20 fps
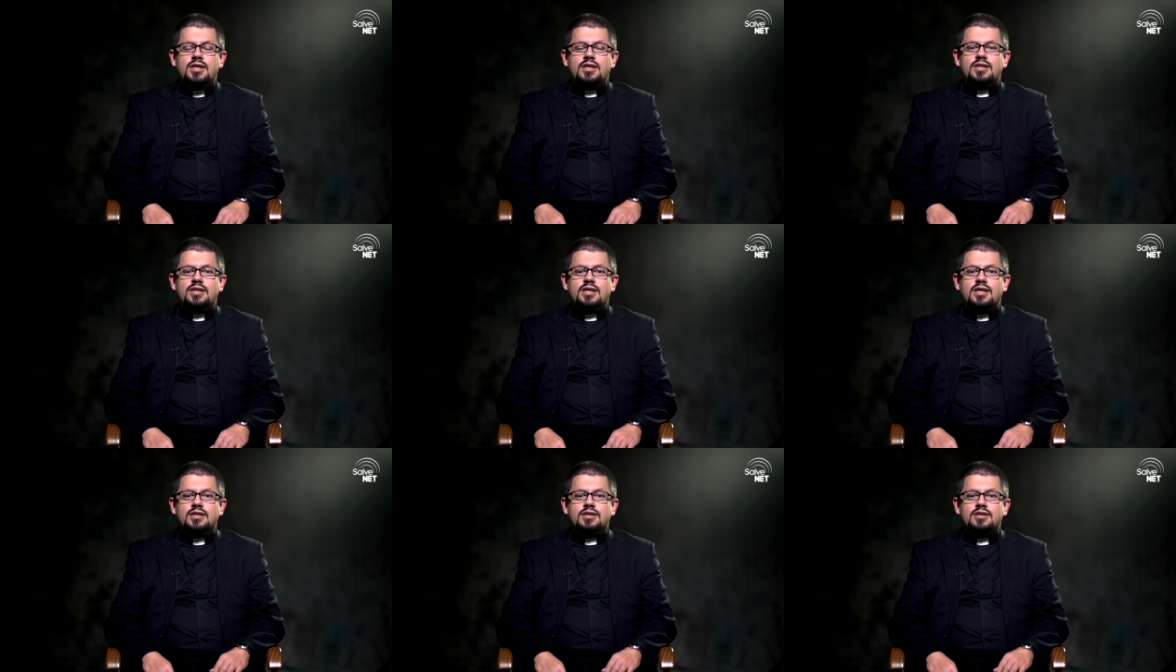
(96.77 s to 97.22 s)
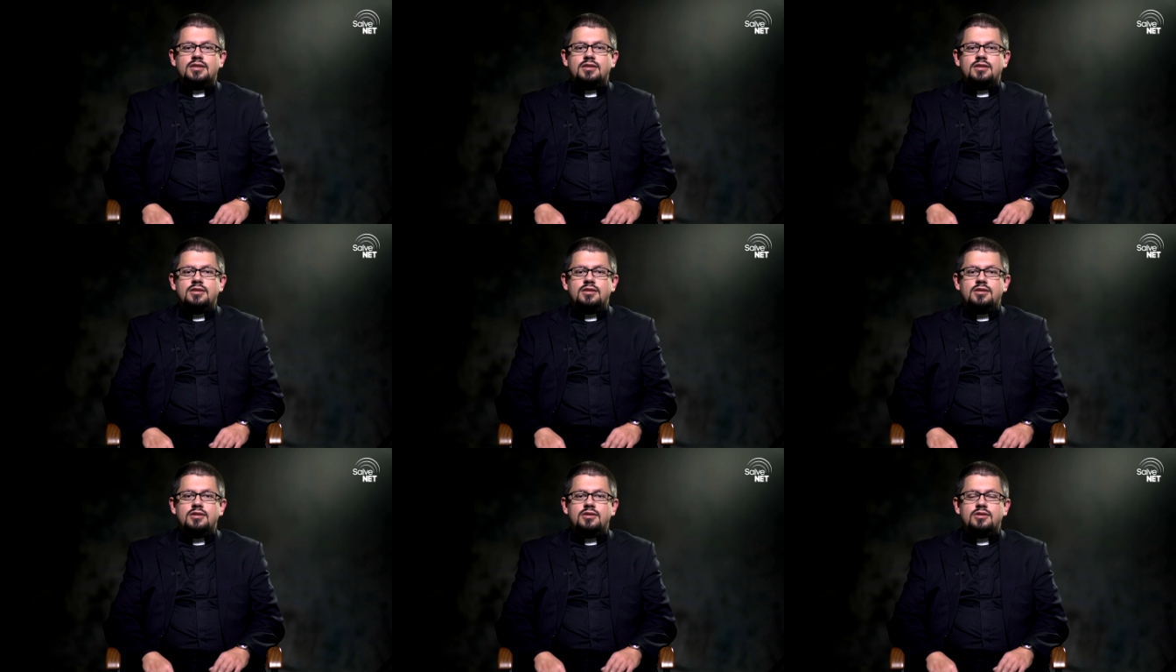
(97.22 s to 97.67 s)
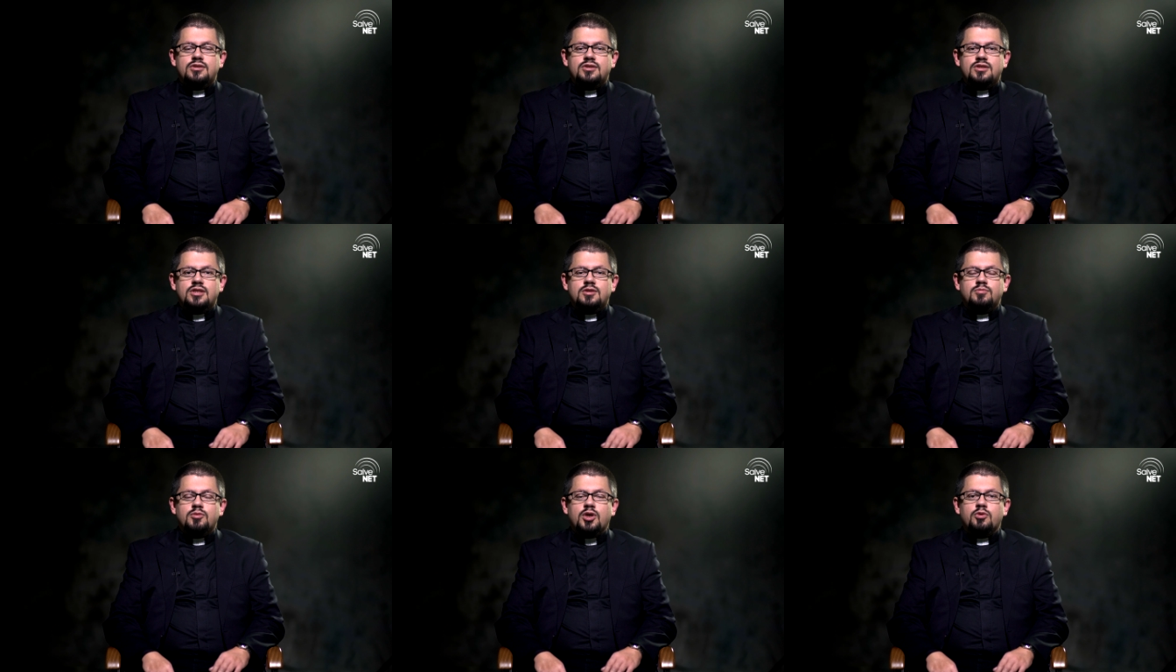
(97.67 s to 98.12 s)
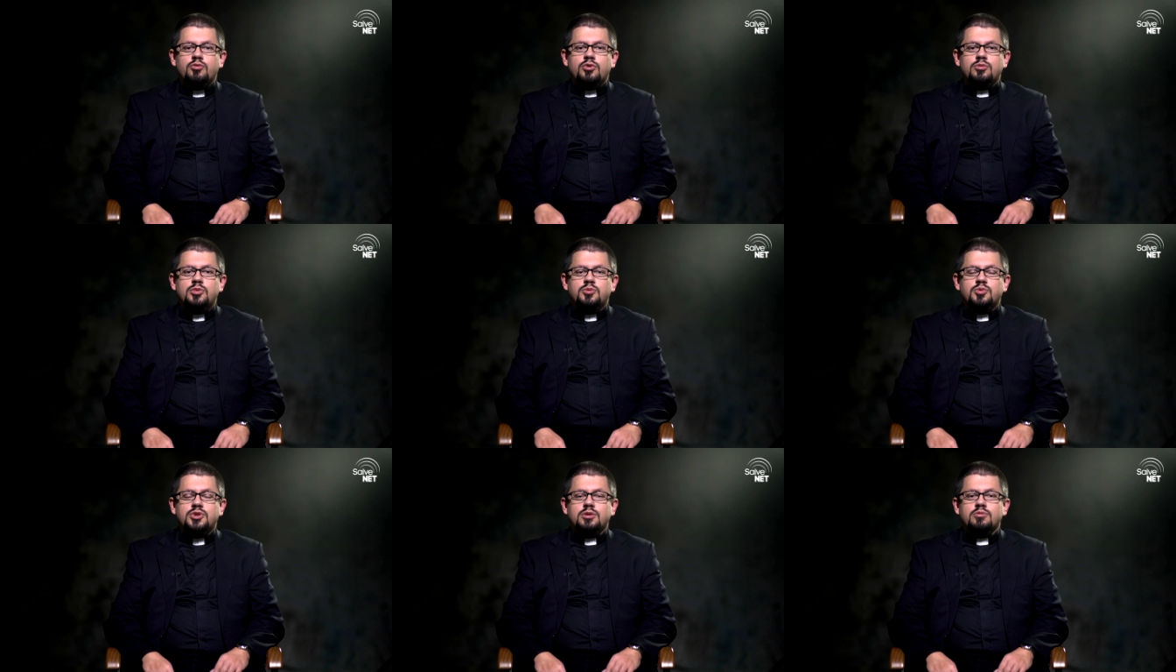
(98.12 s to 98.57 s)
jak i ze
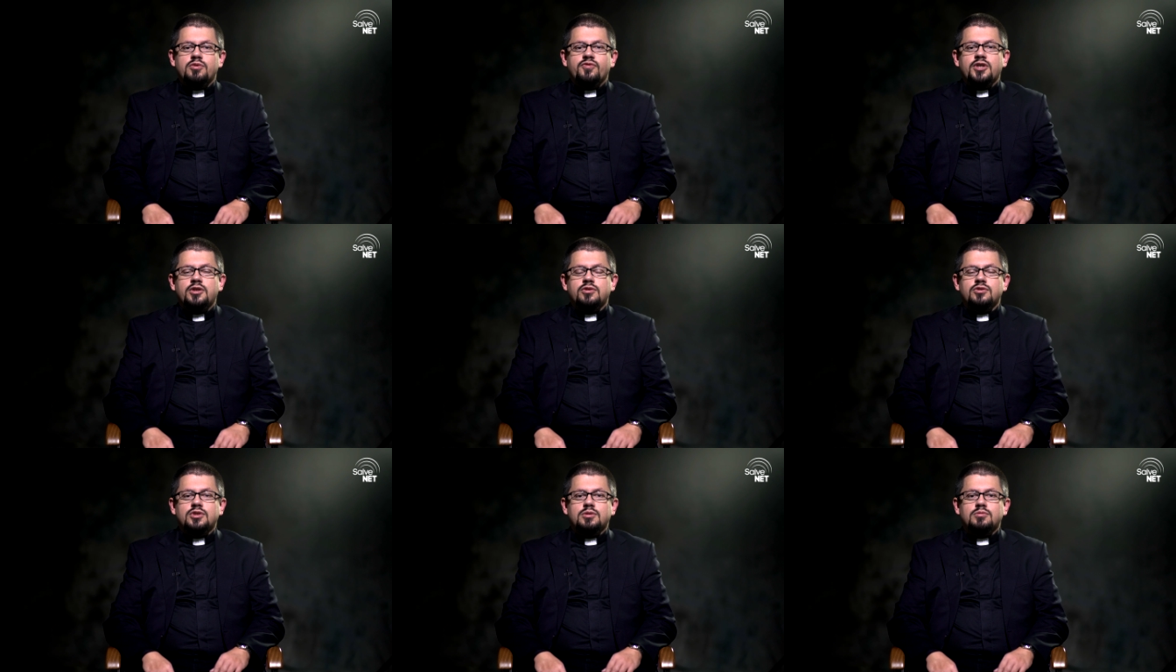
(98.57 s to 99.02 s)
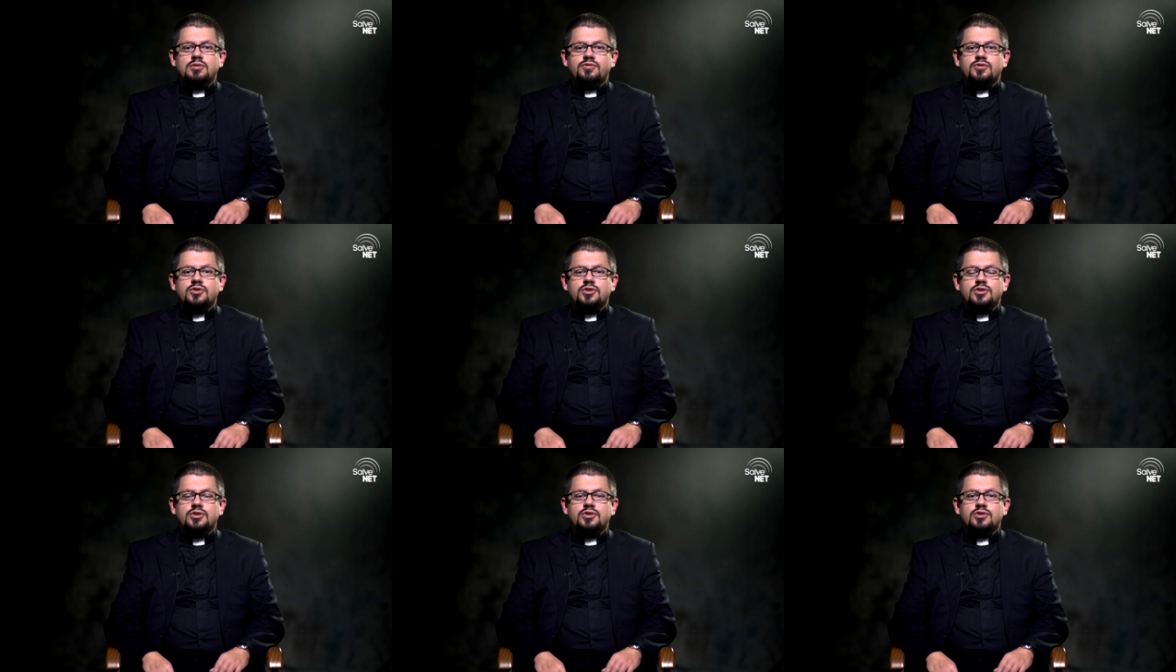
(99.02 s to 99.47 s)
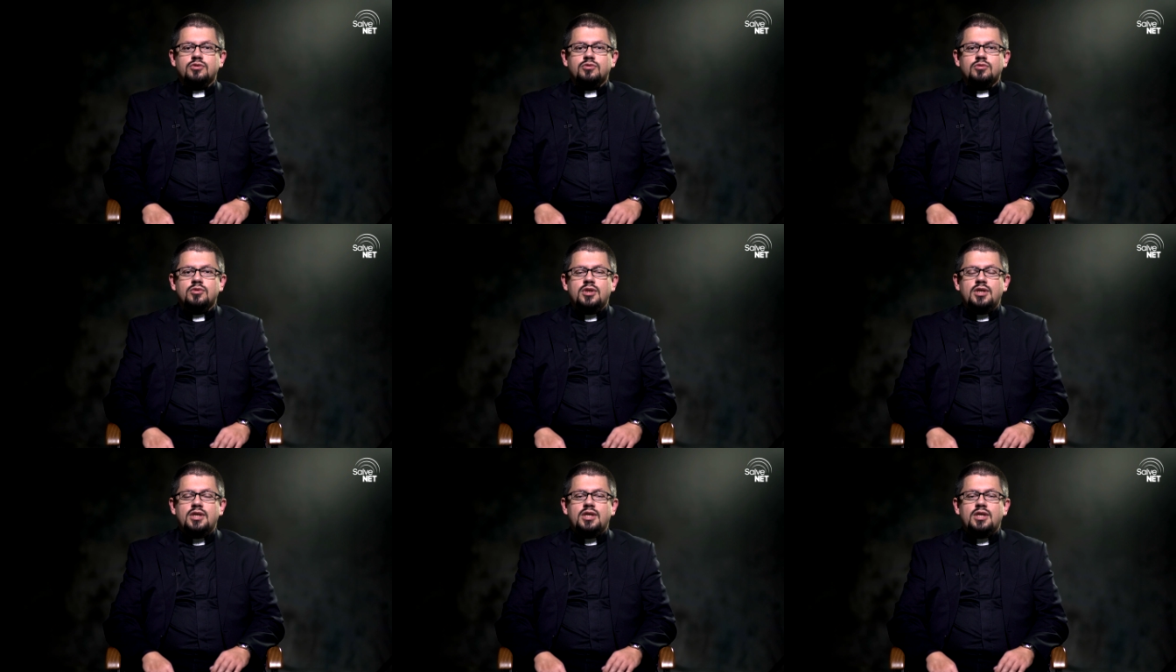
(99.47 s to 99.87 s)
zmarłymi przebywającymi w czyśćcu.